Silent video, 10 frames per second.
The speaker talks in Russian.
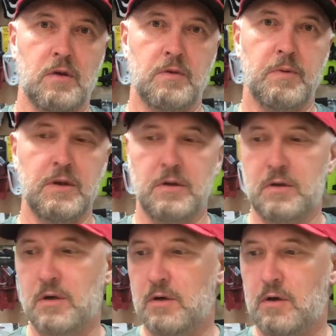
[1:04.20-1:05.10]
из
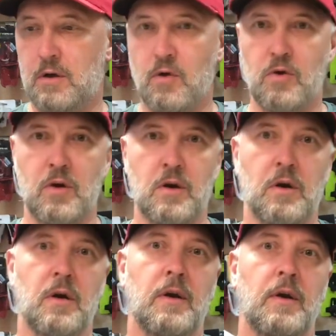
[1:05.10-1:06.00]
пластика,
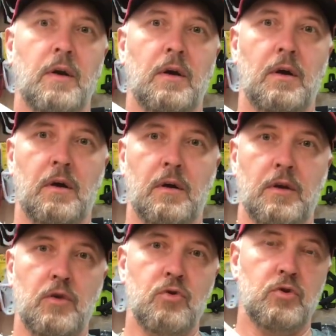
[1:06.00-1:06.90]
легкая, э,
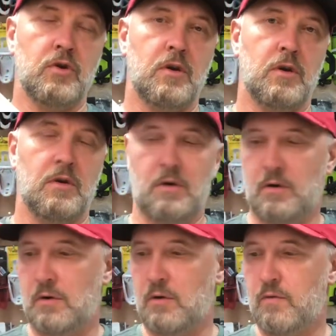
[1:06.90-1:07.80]
надежная,
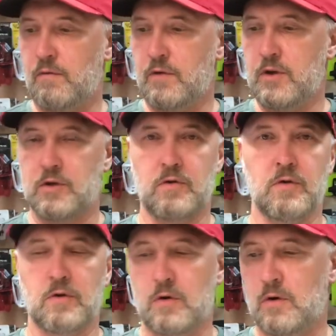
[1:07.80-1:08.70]
э,
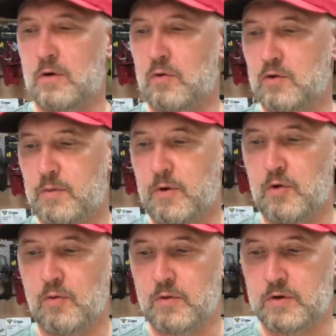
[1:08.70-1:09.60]
выдерживает
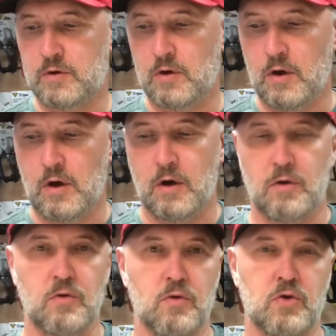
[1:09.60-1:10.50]
грузоподъемность
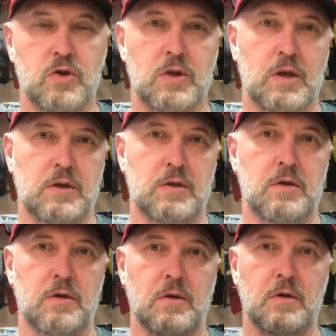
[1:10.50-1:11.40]
до 16
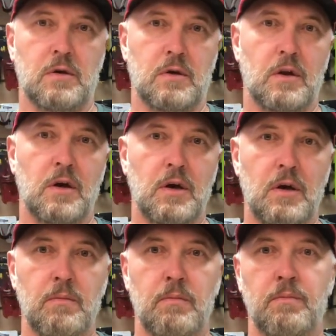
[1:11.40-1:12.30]

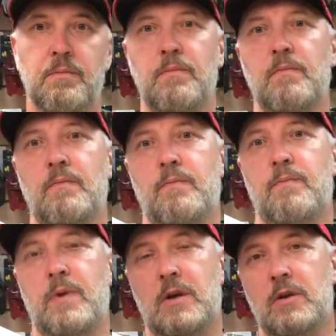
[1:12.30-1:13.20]
килограмм,
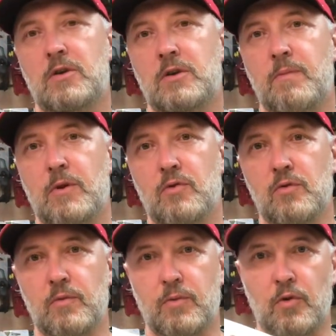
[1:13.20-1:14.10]
практически
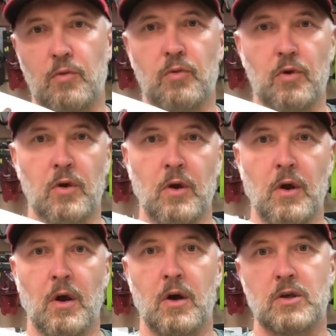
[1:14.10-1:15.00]
подходит под любой
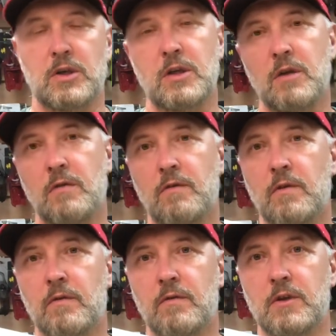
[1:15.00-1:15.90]
шоссейный
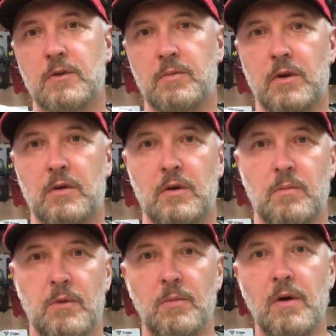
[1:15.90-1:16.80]
велосипед,
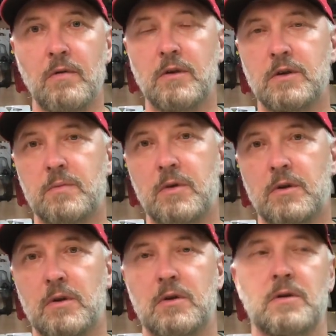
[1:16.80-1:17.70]
МТБ
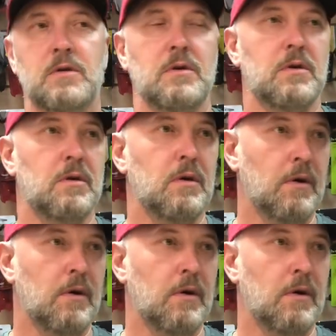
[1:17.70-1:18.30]
велосипед с,